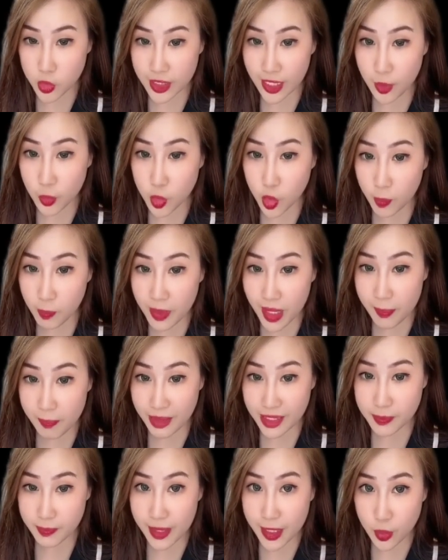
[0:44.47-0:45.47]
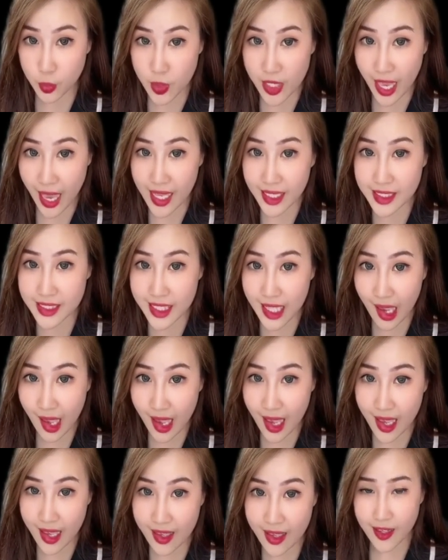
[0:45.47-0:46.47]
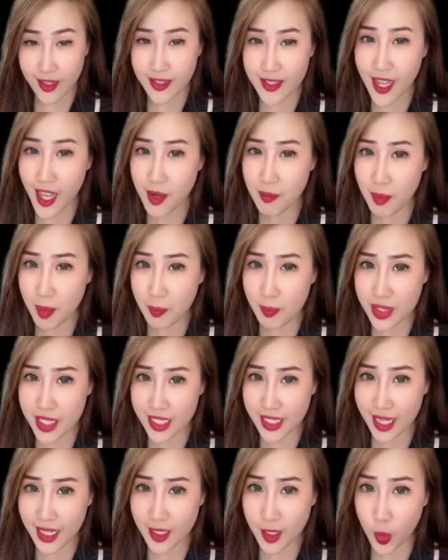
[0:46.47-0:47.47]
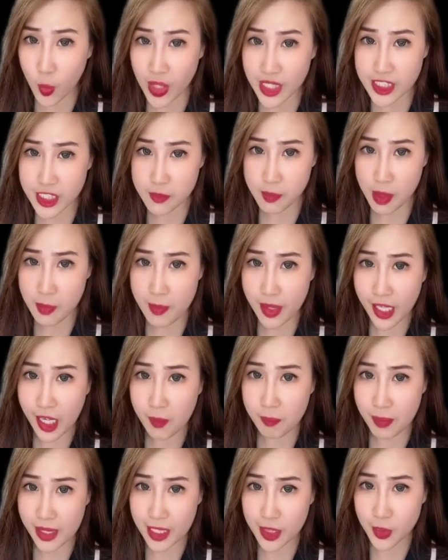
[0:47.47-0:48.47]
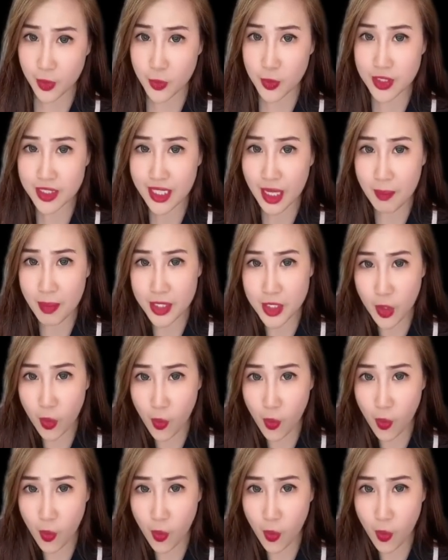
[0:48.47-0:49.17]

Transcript: untuk melepas pintunya aja dan memberikan kewajiban megang pintu sama cowok